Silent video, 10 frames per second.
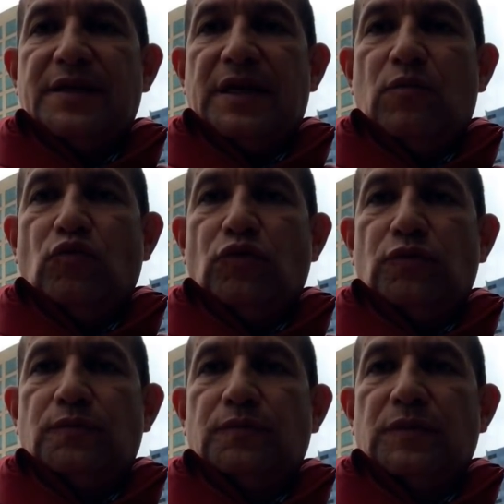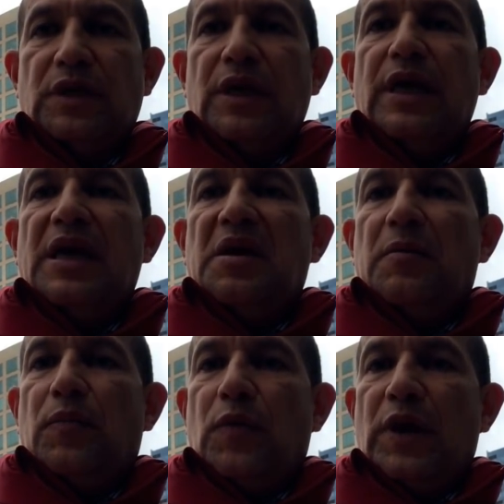en el mundo.
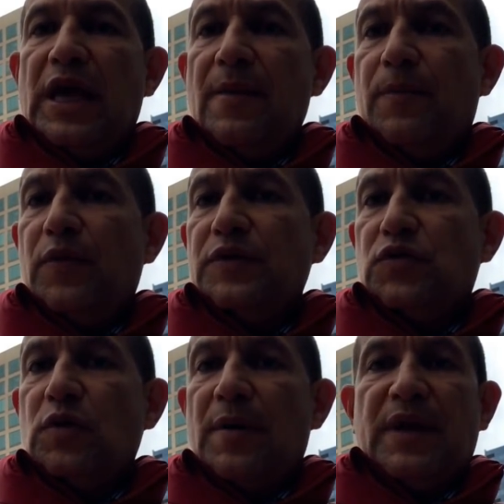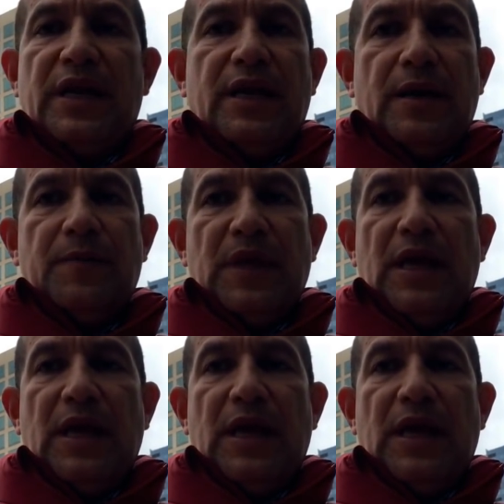Por ejemplo, en Sudamérica,